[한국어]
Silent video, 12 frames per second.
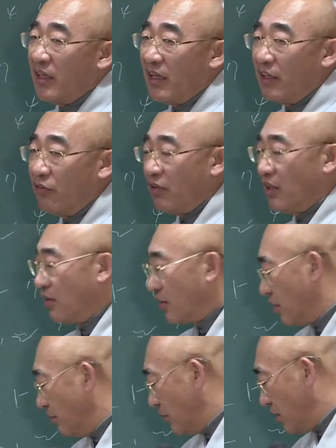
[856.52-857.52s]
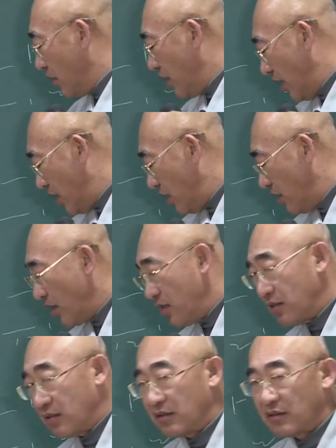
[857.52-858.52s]
해당이 되는 금년에
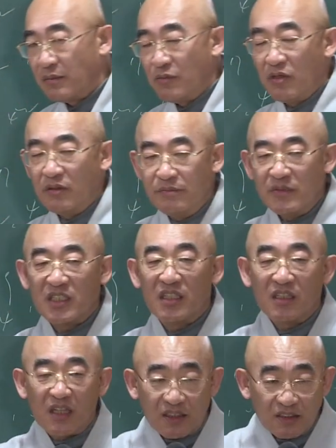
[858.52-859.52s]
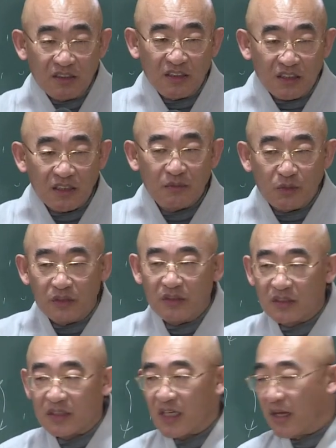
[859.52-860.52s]
예를 들어서 뭐 움직인다든지 뭐
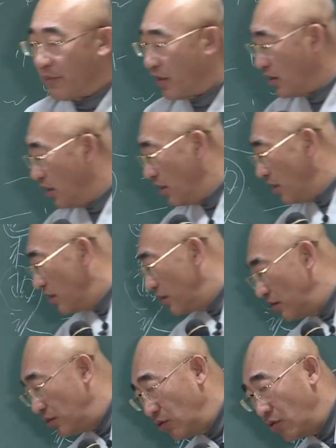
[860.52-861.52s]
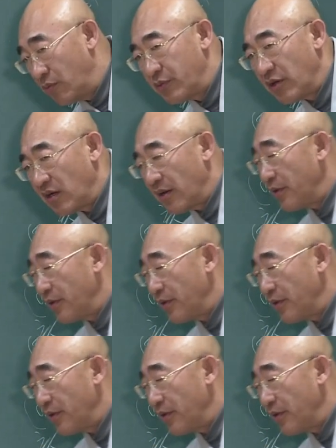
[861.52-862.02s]
이렇게 하면 요 변화